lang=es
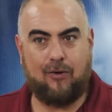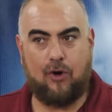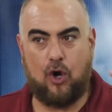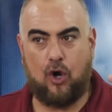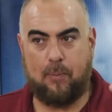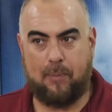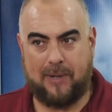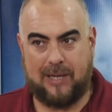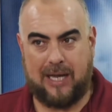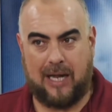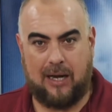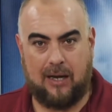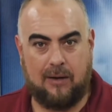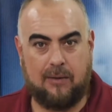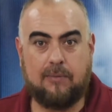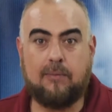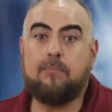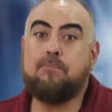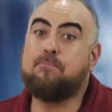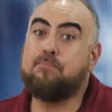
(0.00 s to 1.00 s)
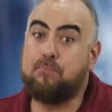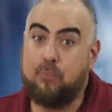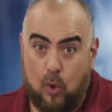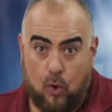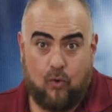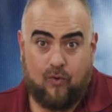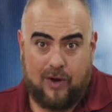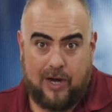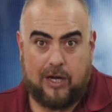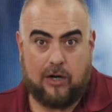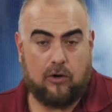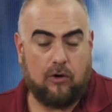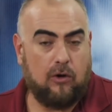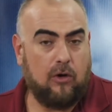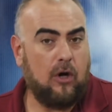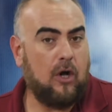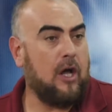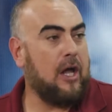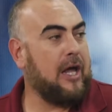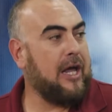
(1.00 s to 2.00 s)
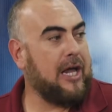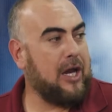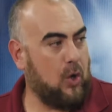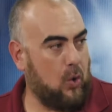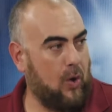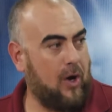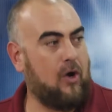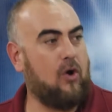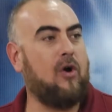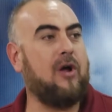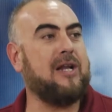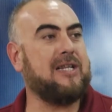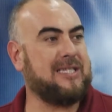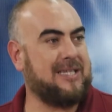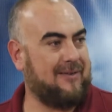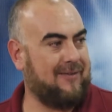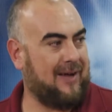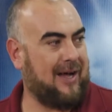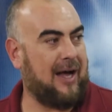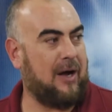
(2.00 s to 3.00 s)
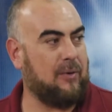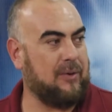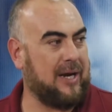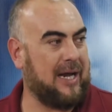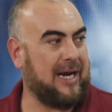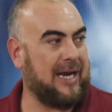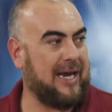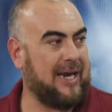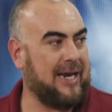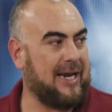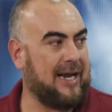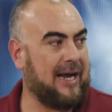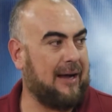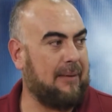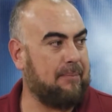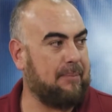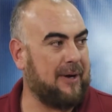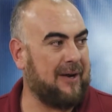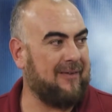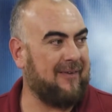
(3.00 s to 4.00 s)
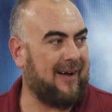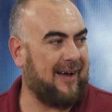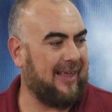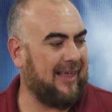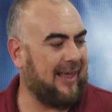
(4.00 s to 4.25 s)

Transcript: al hospital público y luego él se va a una clínica privada.